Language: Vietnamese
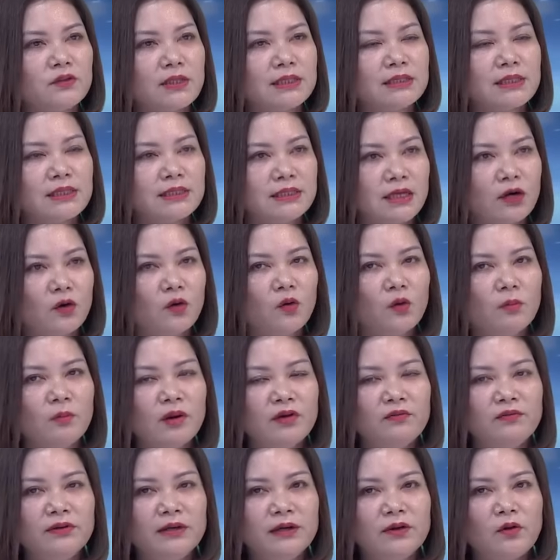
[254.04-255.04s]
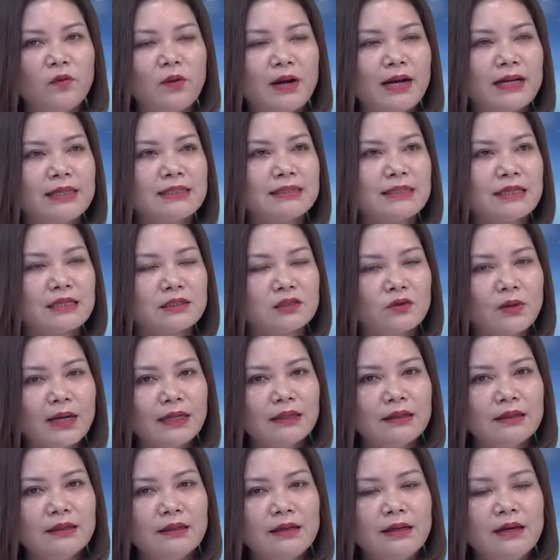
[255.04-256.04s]
kinh doanh xăng dầu, bởi vì qua cái rà
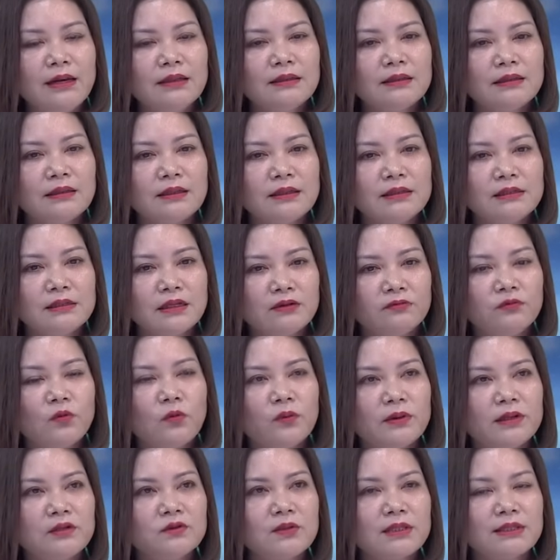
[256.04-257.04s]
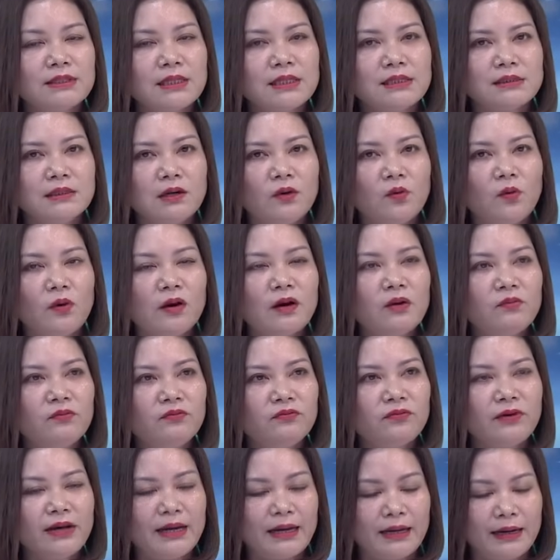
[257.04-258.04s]
soát thì cái dịch vụ kinh doanh xăng dầu
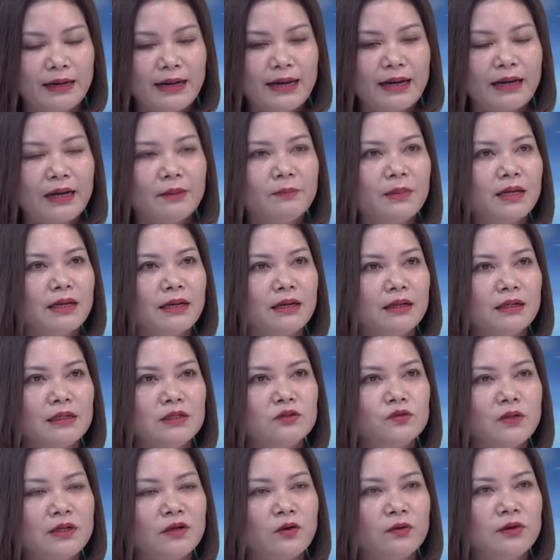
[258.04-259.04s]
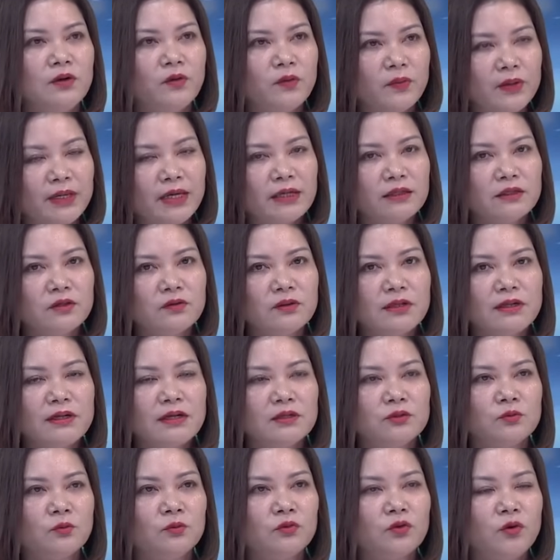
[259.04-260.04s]
không phải là cái mặt hàng kinh doanh có điều kiện, cho nên
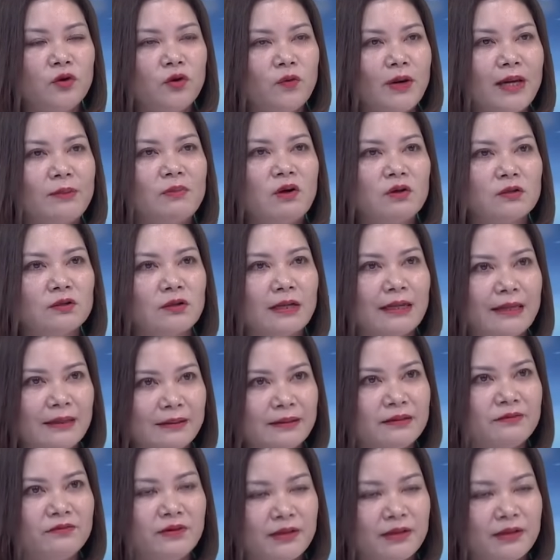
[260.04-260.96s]
là chúng tôi loại bỏ ra.